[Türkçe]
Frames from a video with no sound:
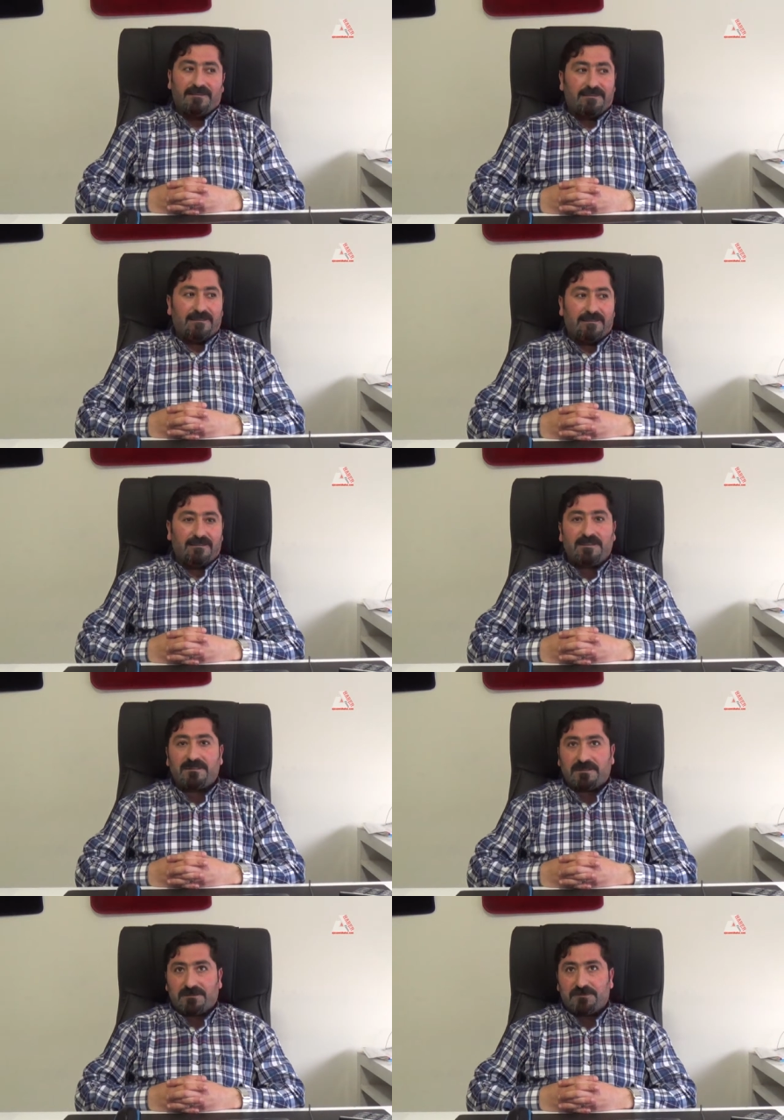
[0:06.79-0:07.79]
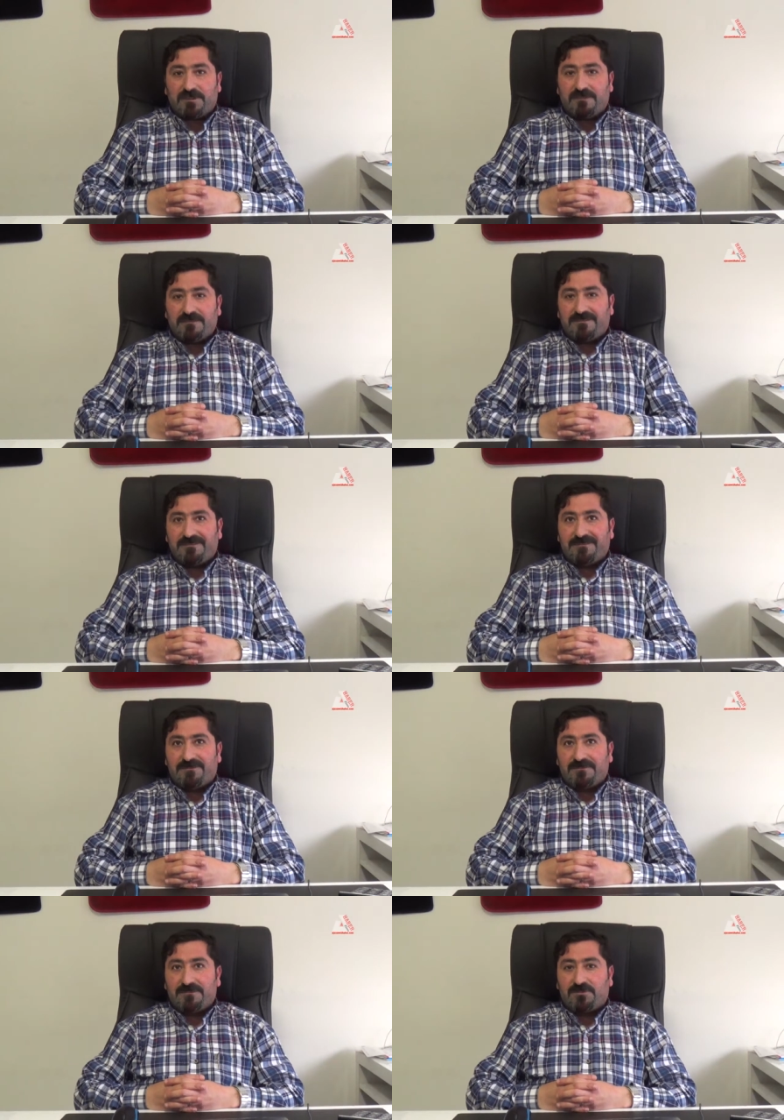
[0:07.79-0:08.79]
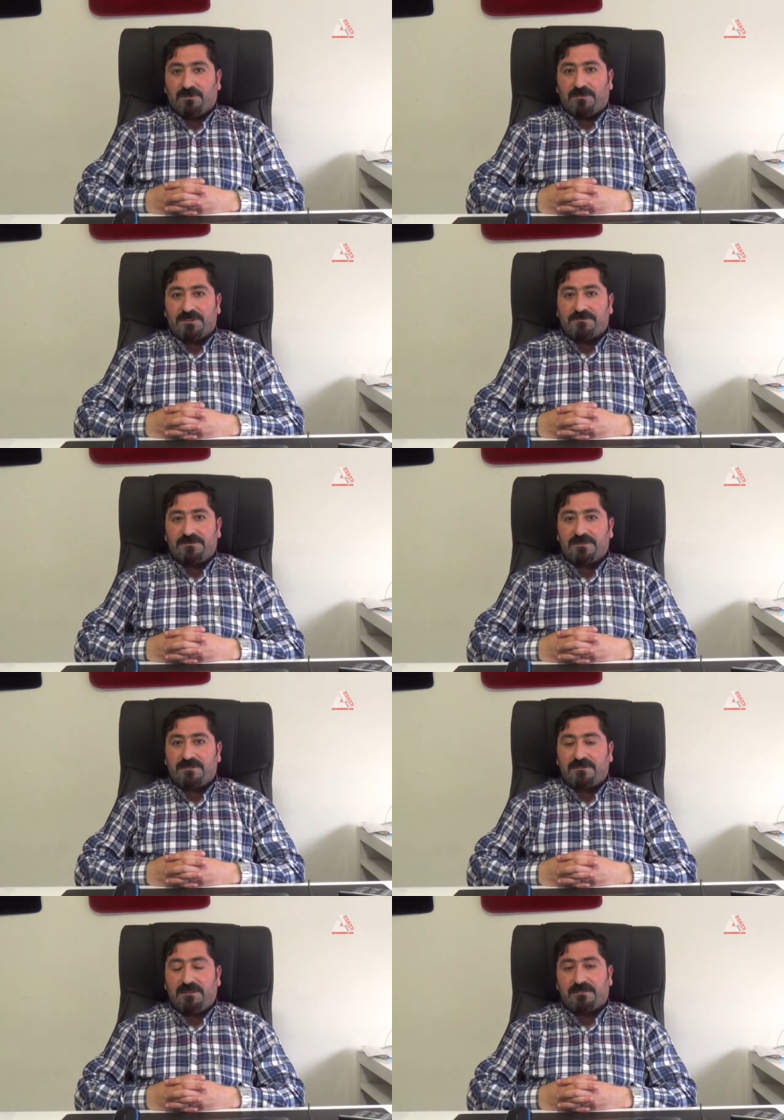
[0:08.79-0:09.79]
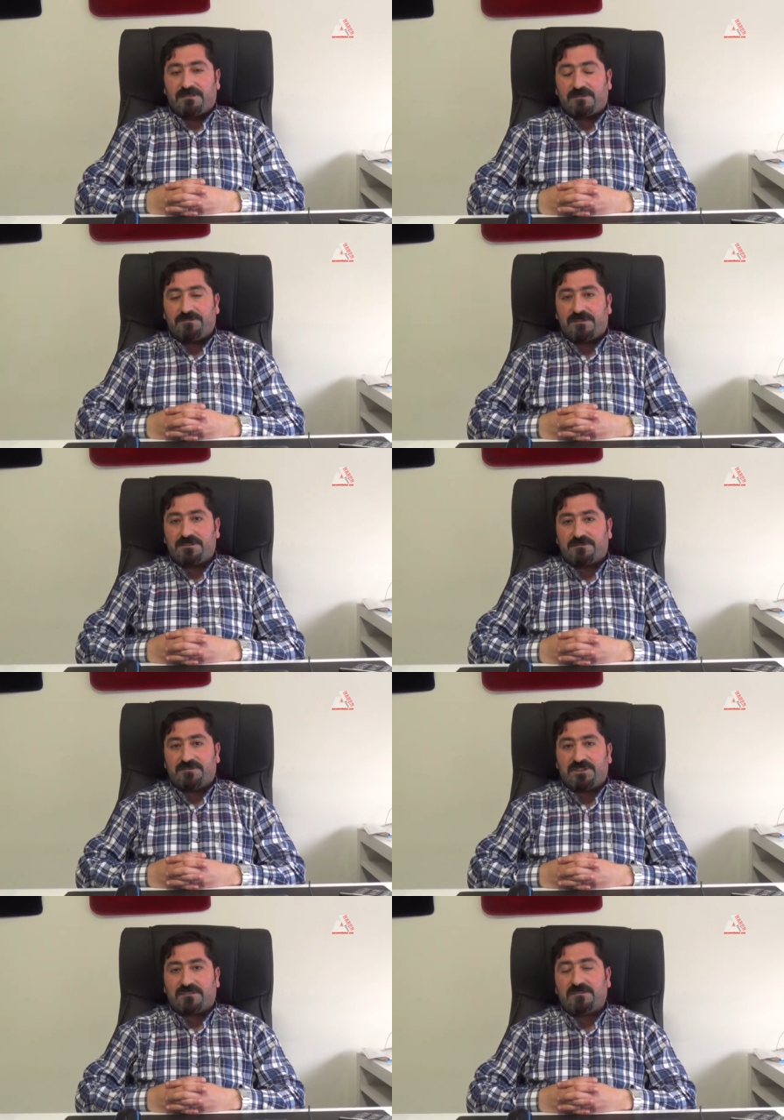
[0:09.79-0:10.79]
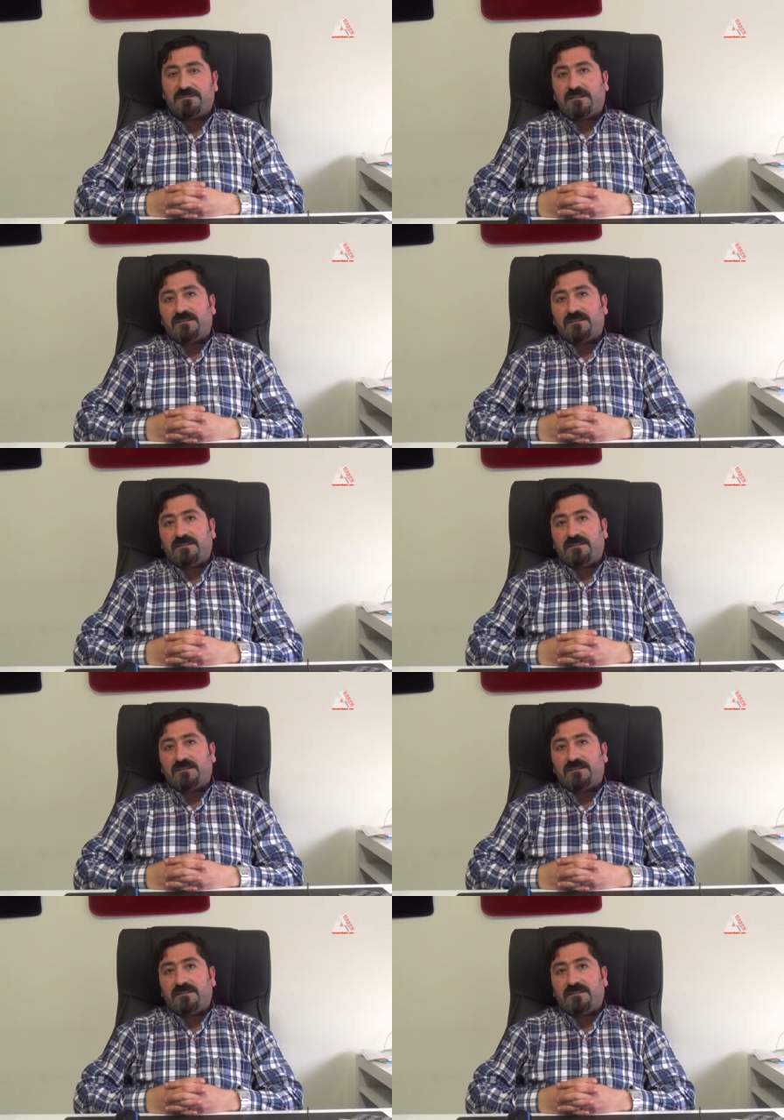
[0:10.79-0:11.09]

E, iki takım da son maçımız, diğer takımlar çıkmayacaktı.